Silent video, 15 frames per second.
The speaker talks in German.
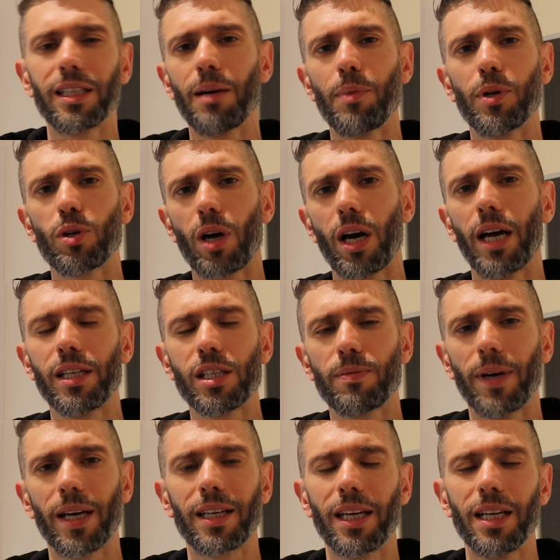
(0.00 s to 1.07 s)
Ich habe auch ein,
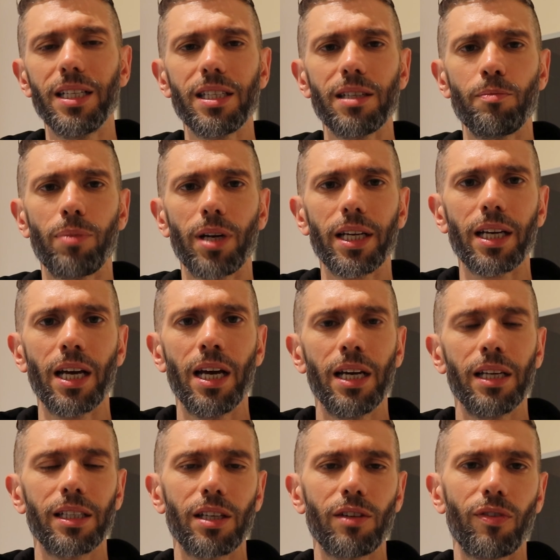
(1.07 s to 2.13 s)
zwei Gels im Blick,
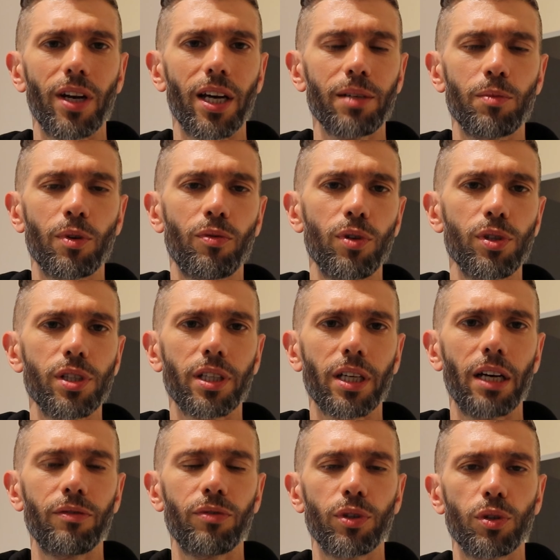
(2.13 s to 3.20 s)
die ich vielleicht mit
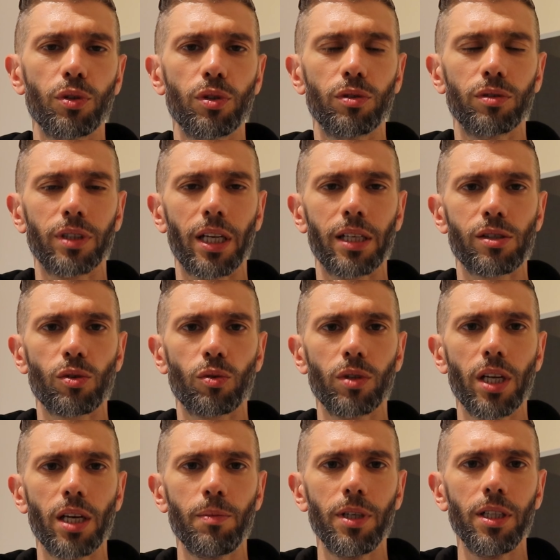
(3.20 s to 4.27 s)
Flüssigkeit verdünne und dann so
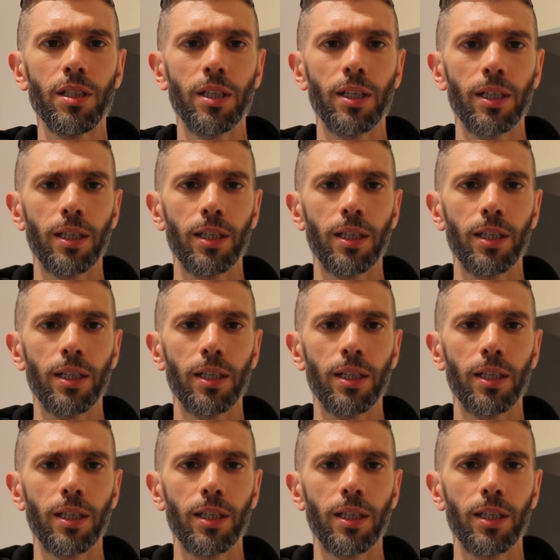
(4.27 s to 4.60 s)
nehme.